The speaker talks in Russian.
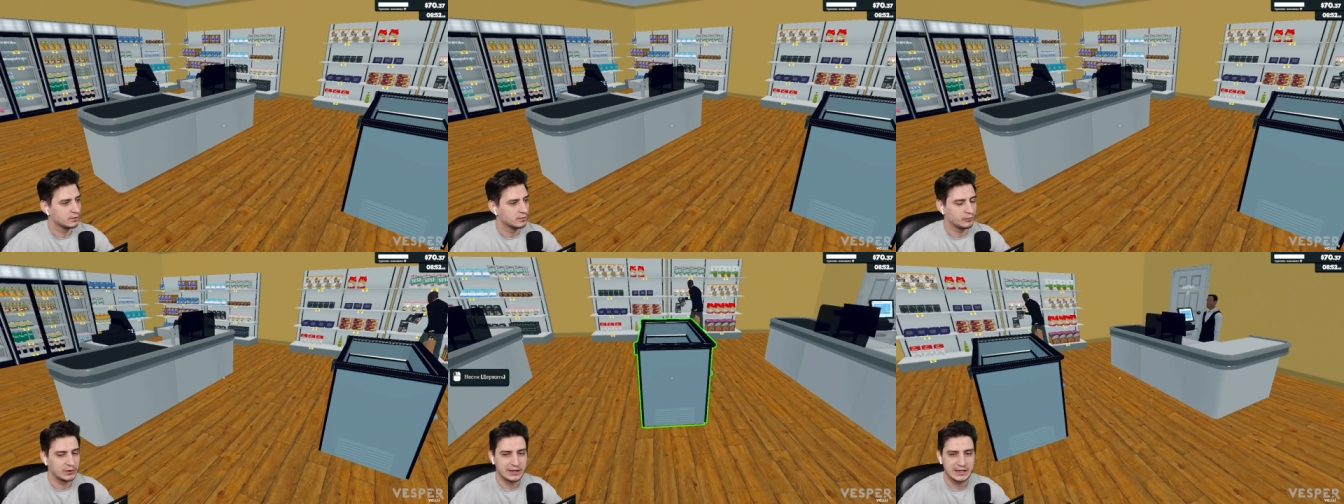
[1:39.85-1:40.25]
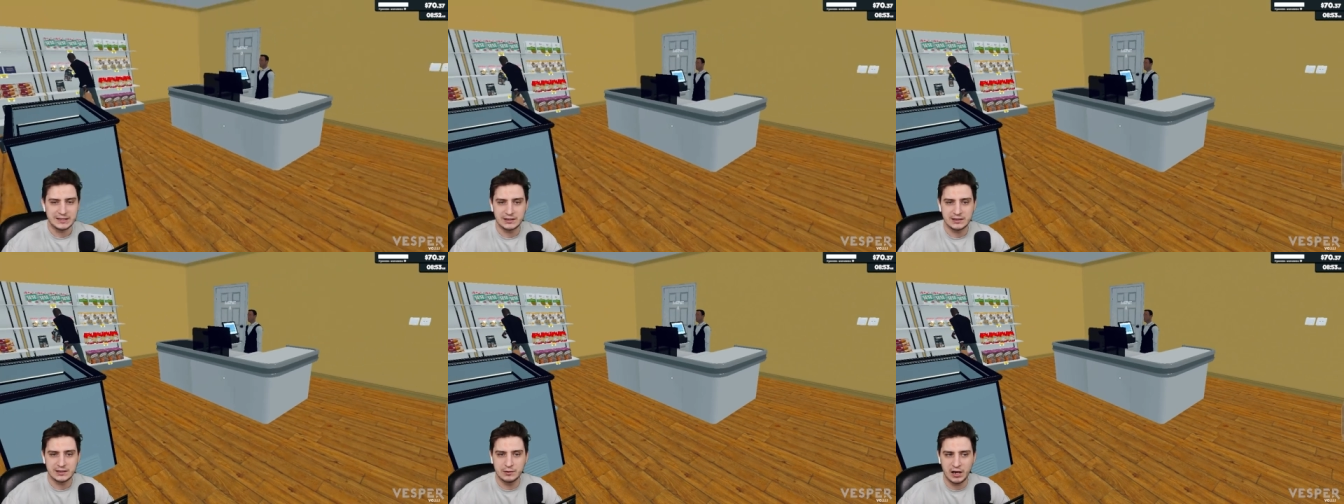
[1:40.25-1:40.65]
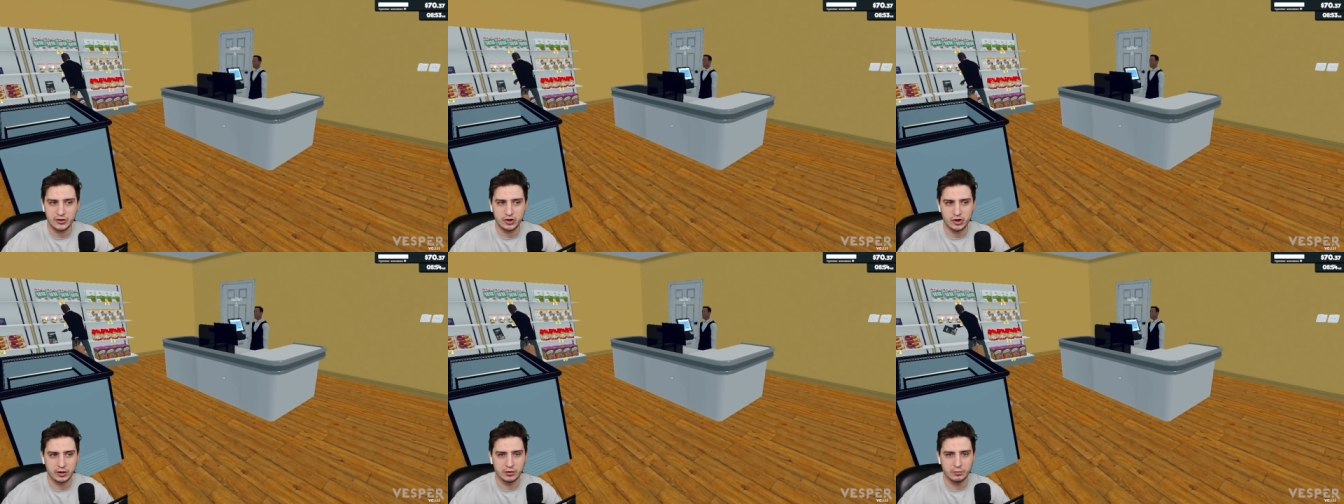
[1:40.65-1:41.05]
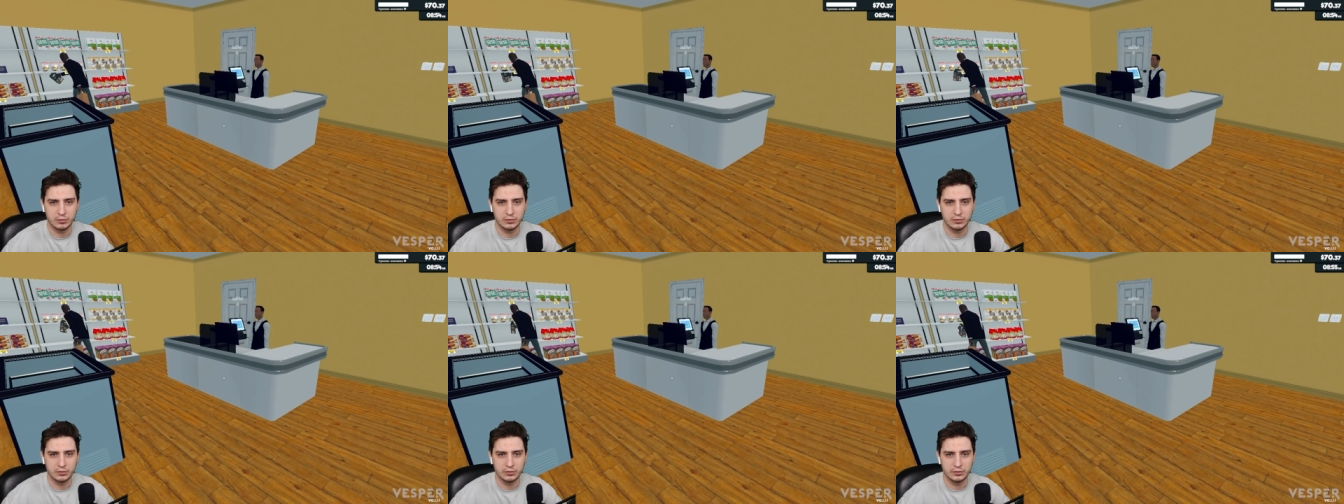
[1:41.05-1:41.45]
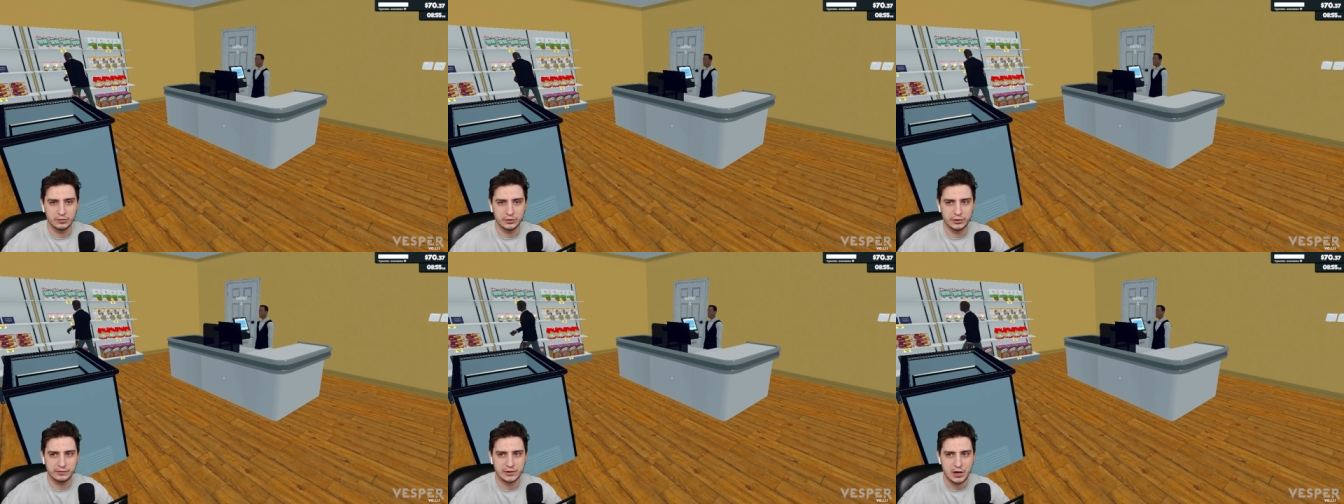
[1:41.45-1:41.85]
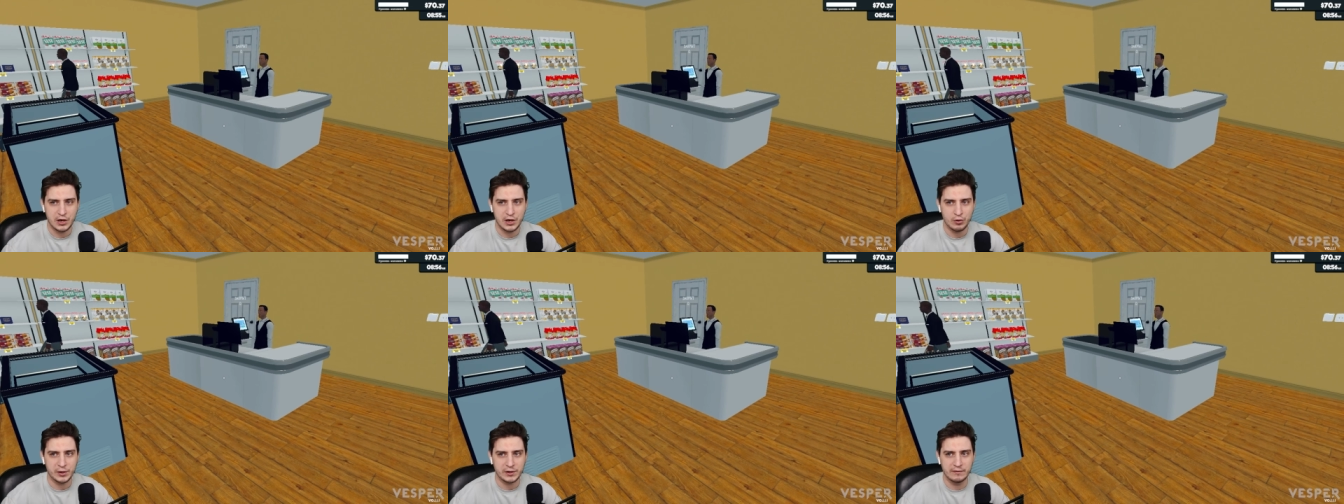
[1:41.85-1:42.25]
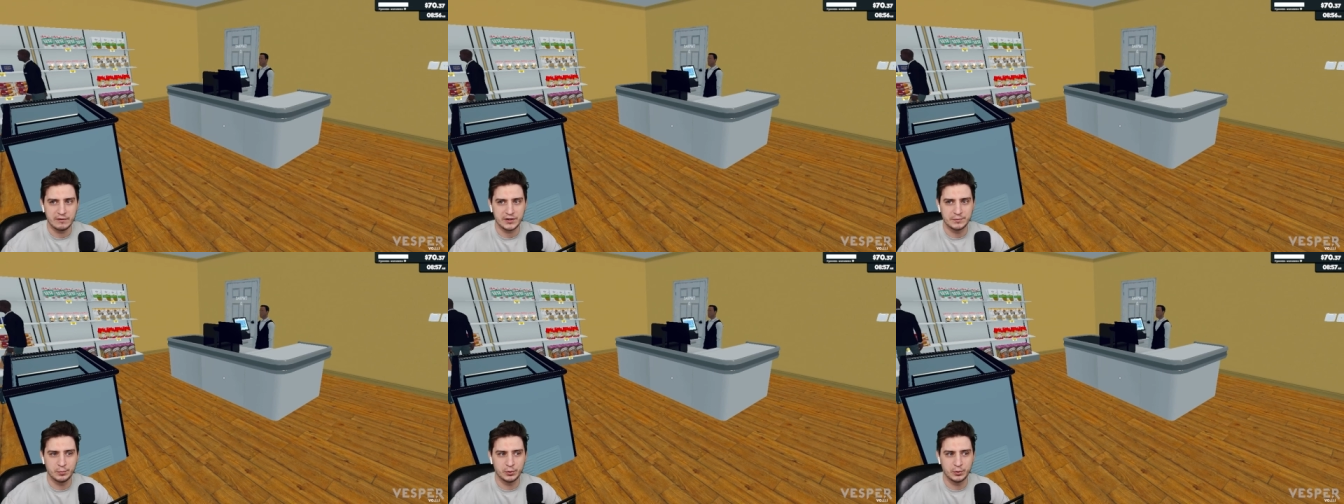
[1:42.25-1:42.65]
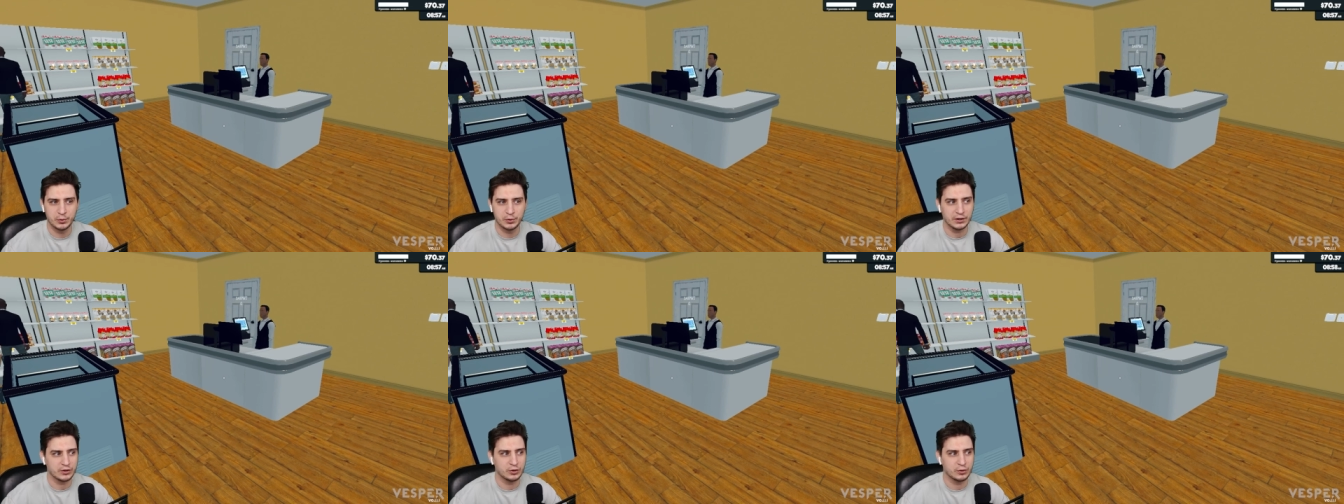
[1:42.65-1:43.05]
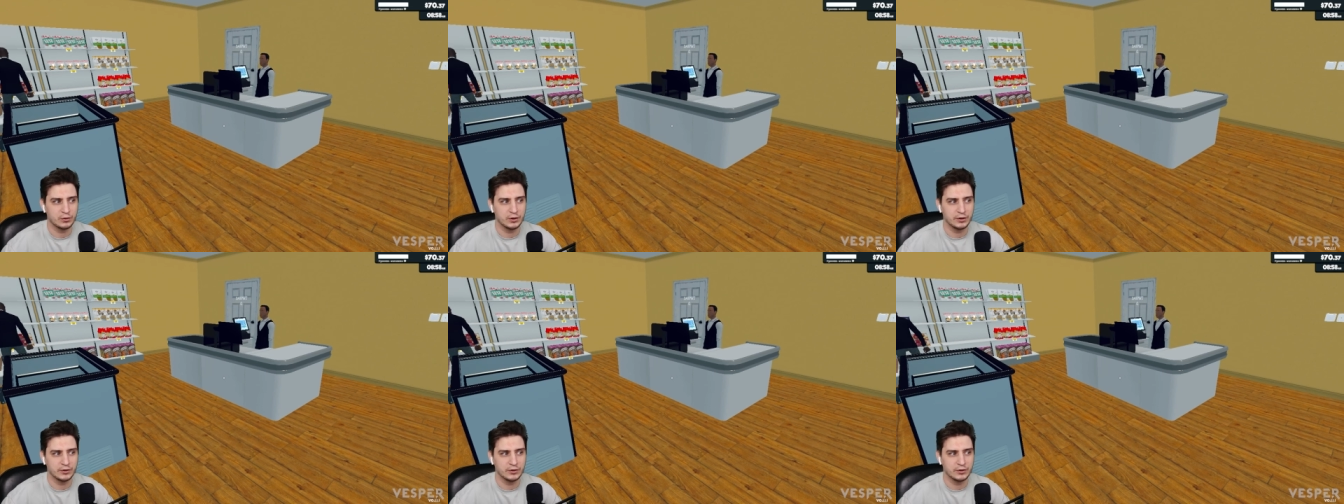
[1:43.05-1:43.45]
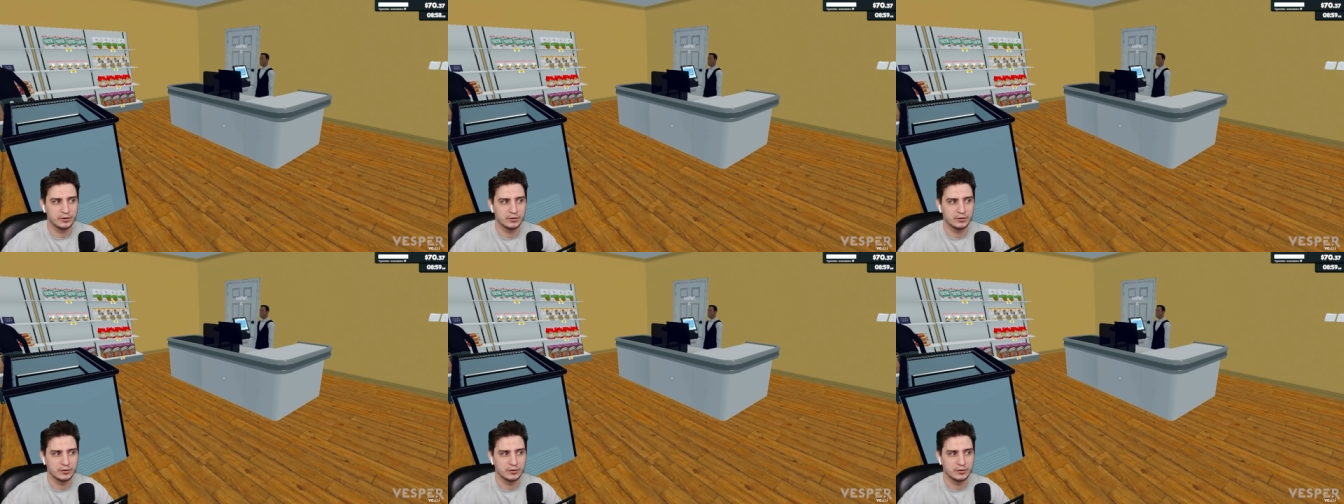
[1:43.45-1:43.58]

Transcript: Если мальчик то второй продавец будет Анатолий.